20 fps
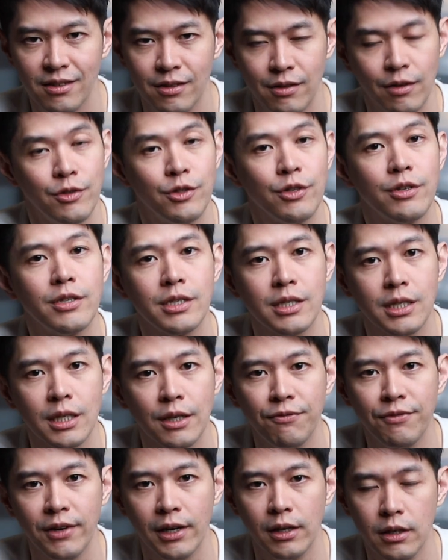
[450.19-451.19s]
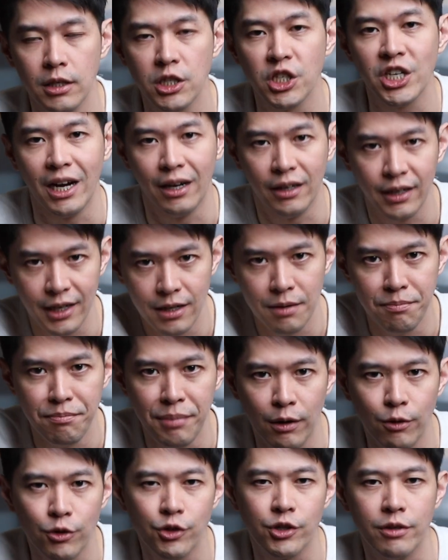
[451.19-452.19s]
那所以这是一个非常的强烈的
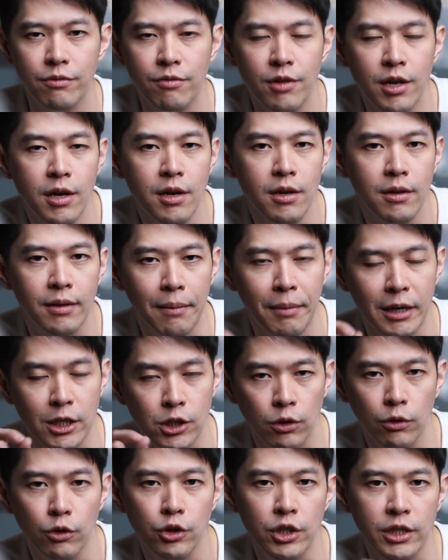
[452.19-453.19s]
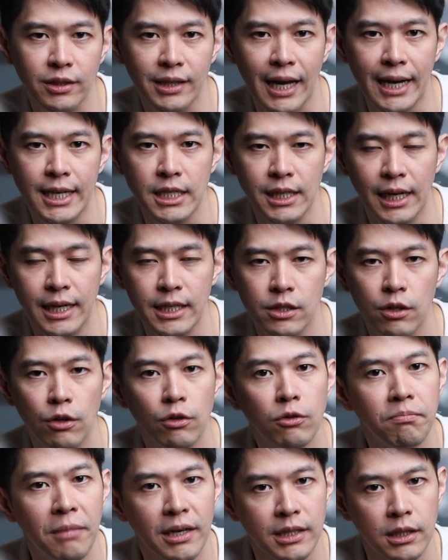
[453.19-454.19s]
保证。他把 solution 带进来之
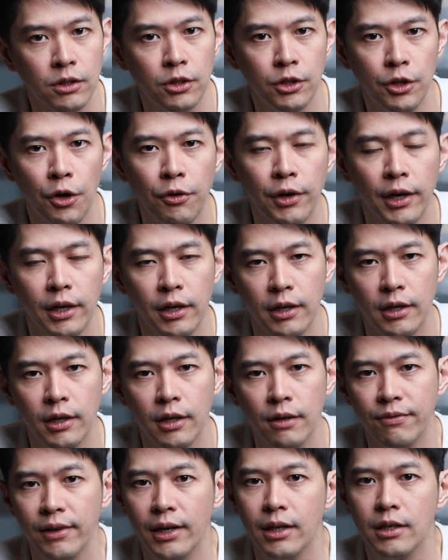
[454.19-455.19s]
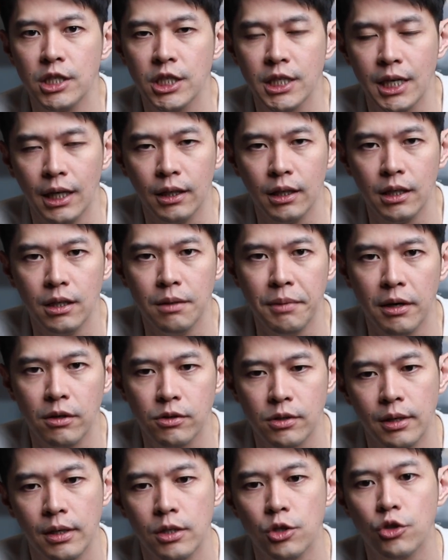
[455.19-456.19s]
后，马上丢给你一个非常强力的保
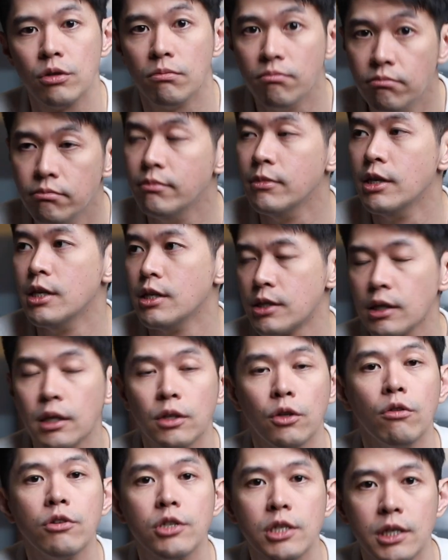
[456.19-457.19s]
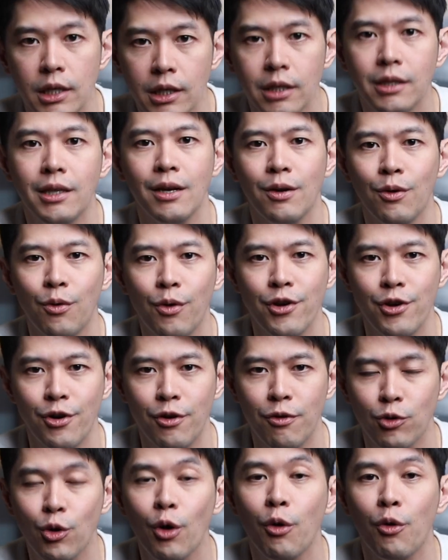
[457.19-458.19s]
证，让你觉得嗯，这个东西一定会
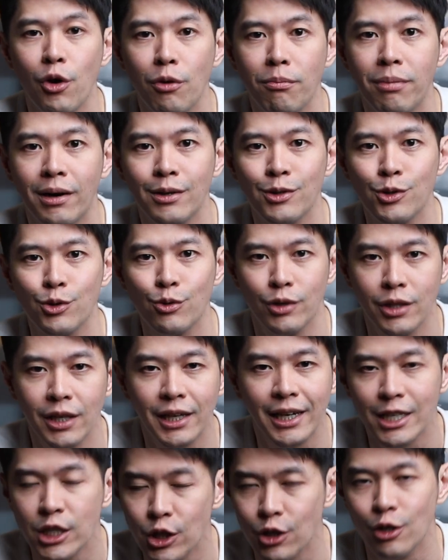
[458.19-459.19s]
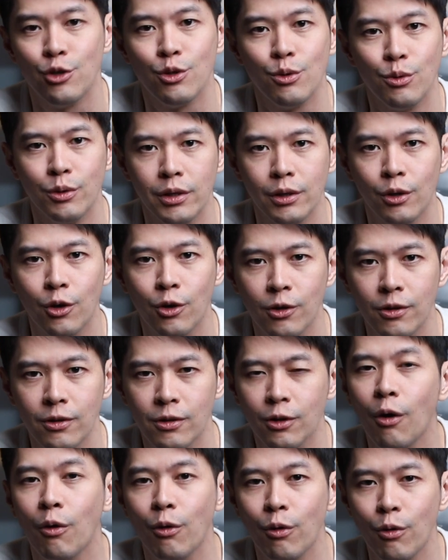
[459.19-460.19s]
有对我有帮助，一定可以解决我的
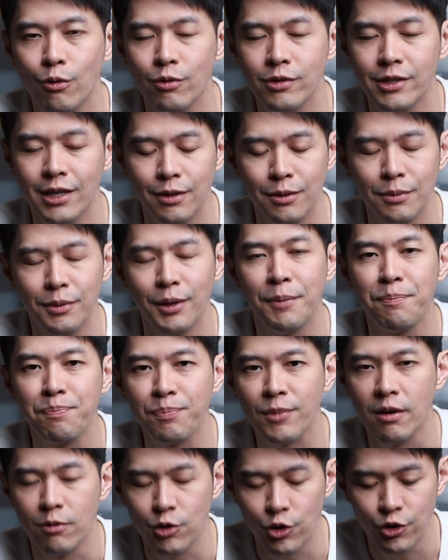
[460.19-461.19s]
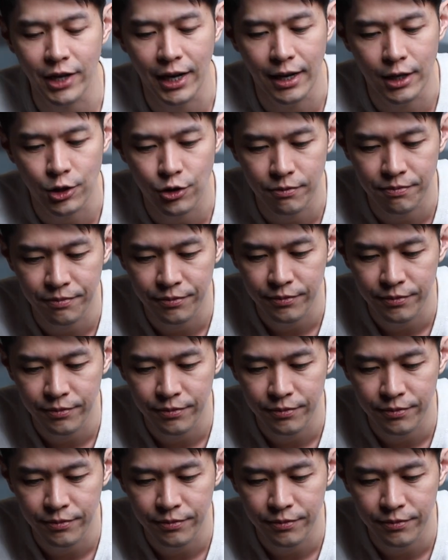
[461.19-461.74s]
痛苦，这样对不对？继续看下去。